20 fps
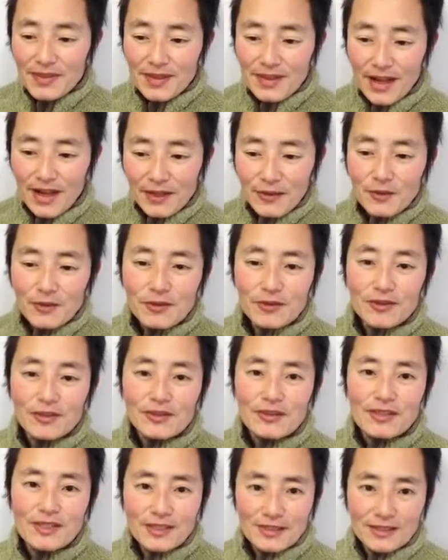外
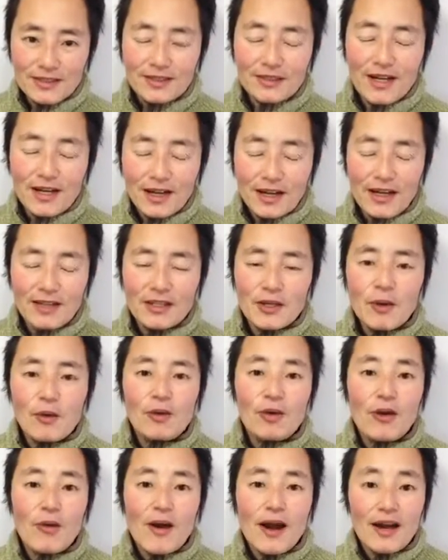国人だから日
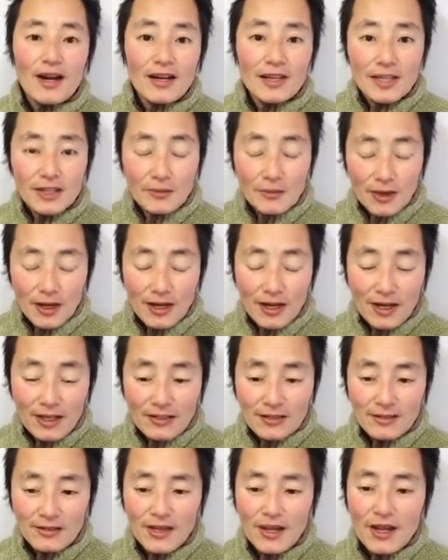本語は分からないにもかかわ
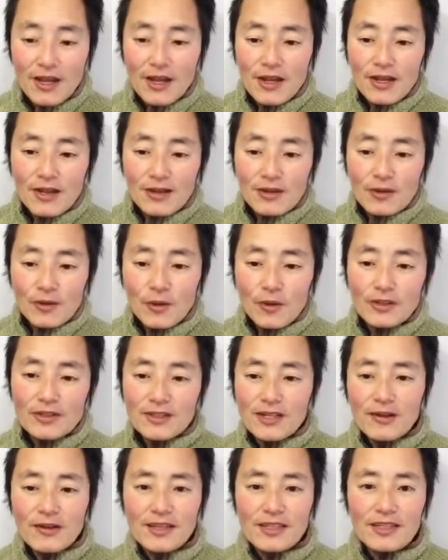らず、こい
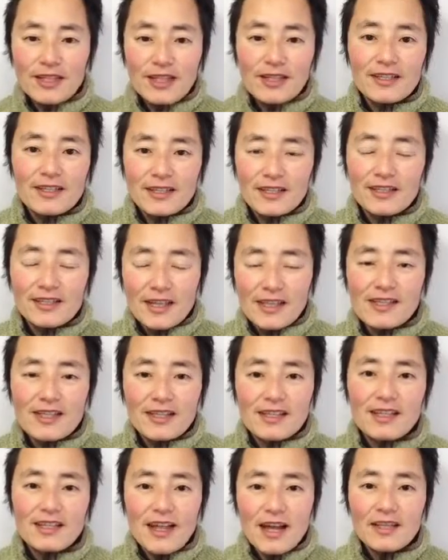つらは一体一体
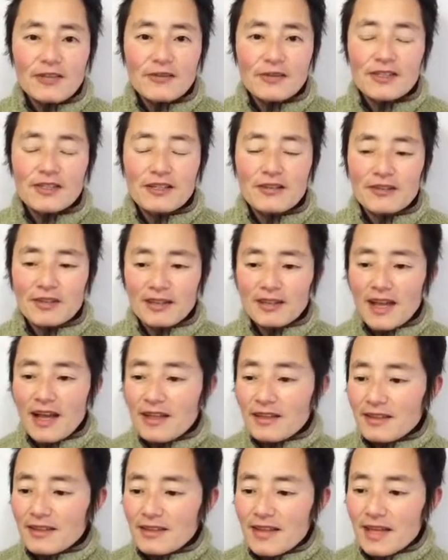全体何をしてるんだ、
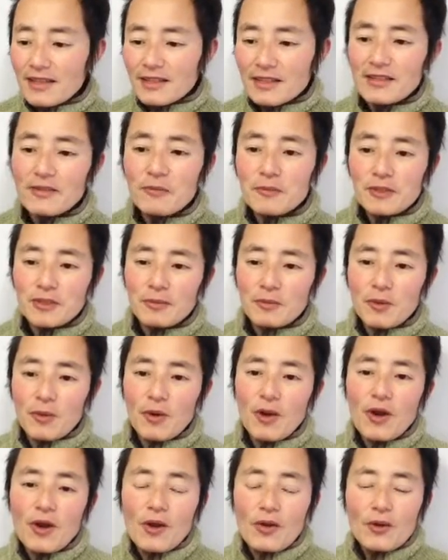な, なんでそもそ
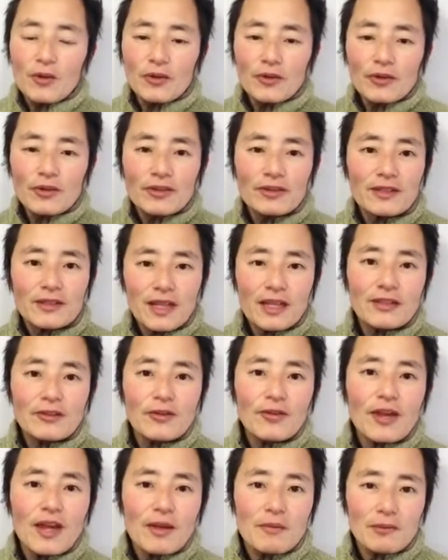もこの
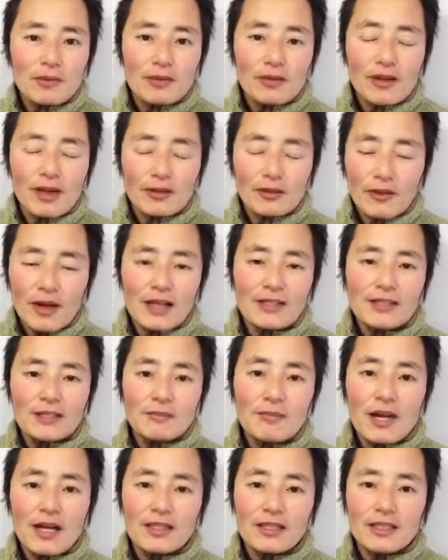ネットゲームとかの
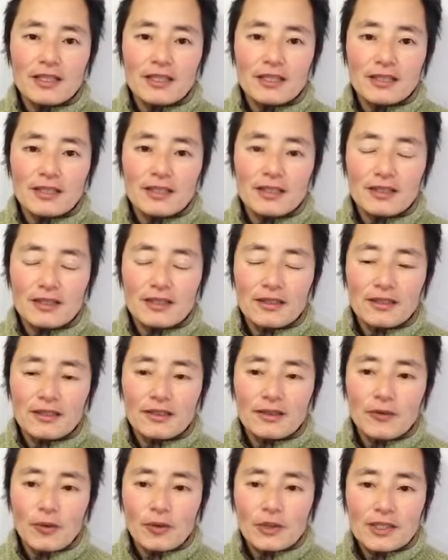集まり
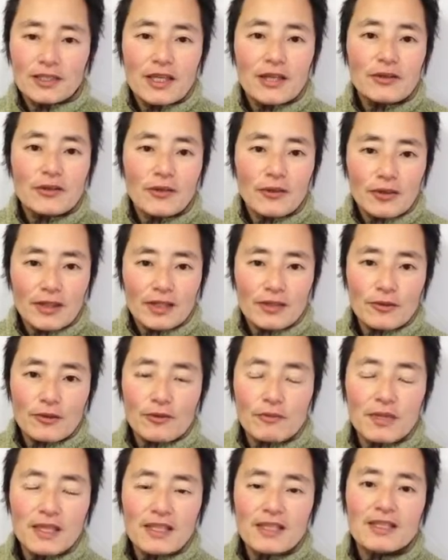をしてるようなそ
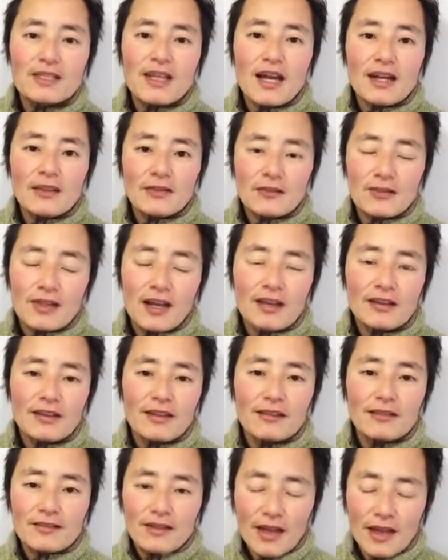ういうミキサーの
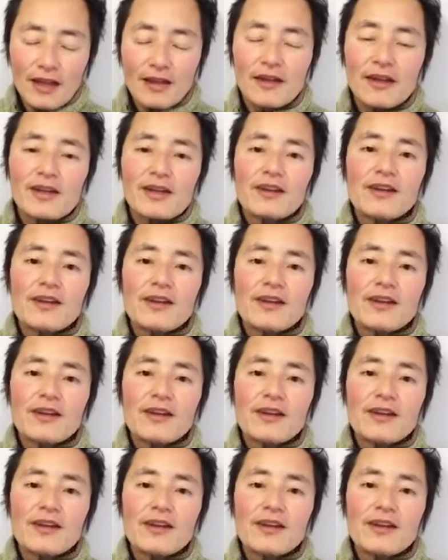チャンネルで